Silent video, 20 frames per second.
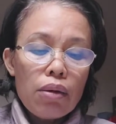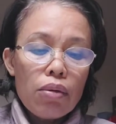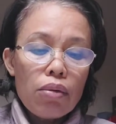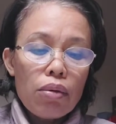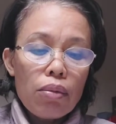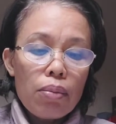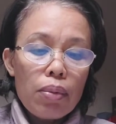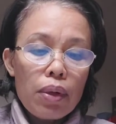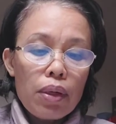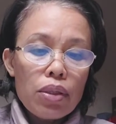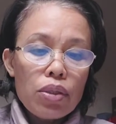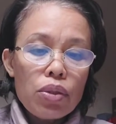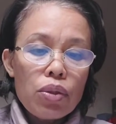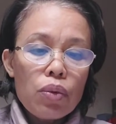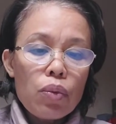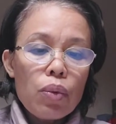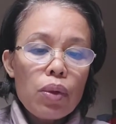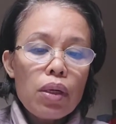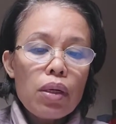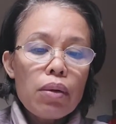yung operation
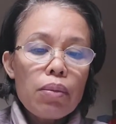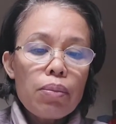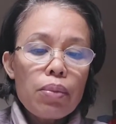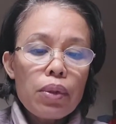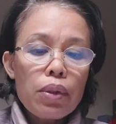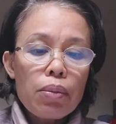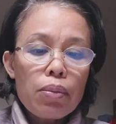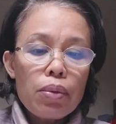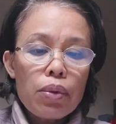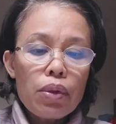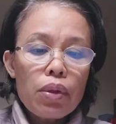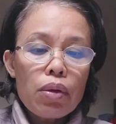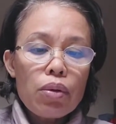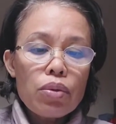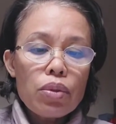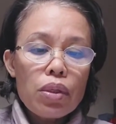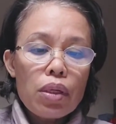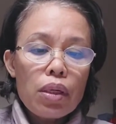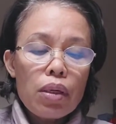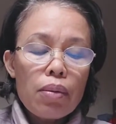na
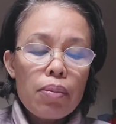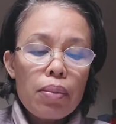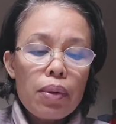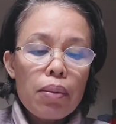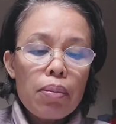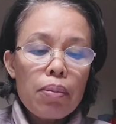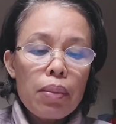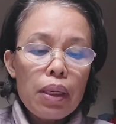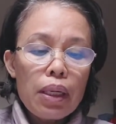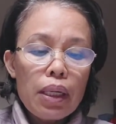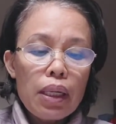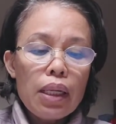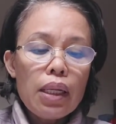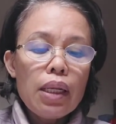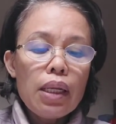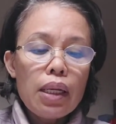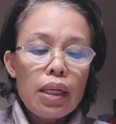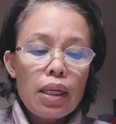144,000 na pumabili